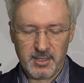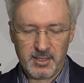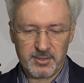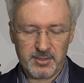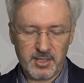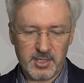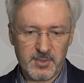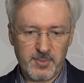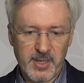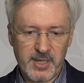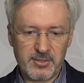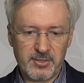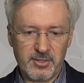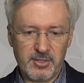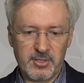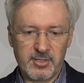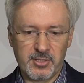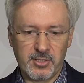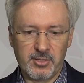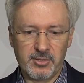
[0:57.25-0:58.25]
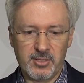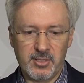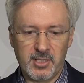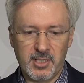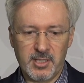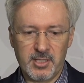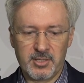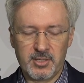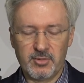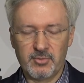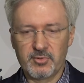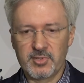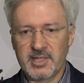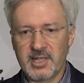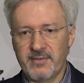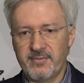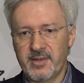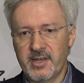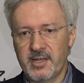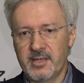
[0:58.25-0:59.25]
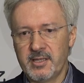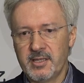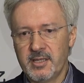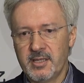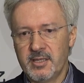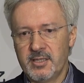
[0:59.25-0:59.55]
co jest bardzo istotne, że ustawa